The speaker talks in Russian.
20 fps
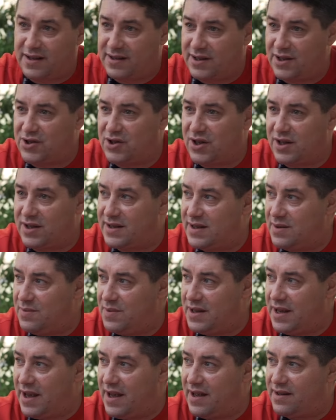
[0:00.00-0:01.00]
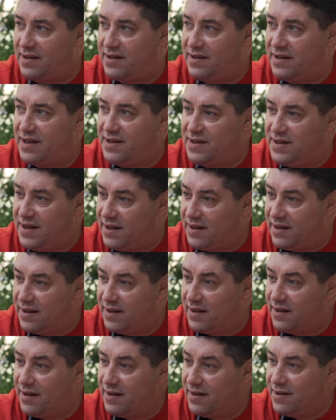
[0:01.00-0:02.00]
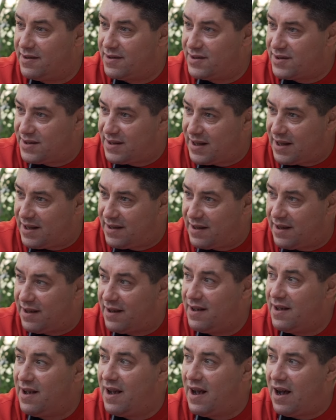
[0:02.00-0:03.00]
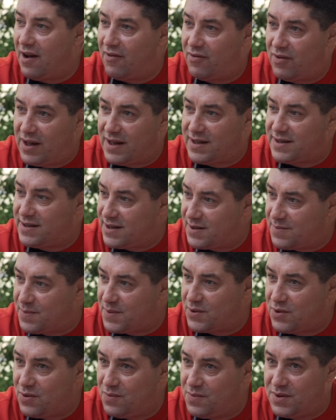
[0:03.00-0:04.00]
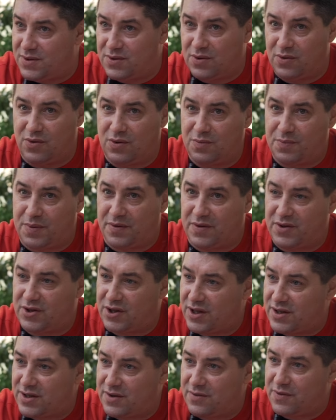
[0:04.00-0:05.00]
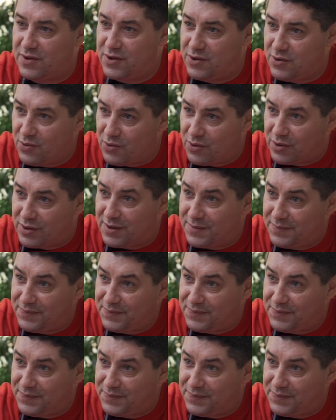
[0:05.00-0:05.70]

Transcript: Когда человек заменяет на деньги – знание, а власть над способностью, он превращается в идиот.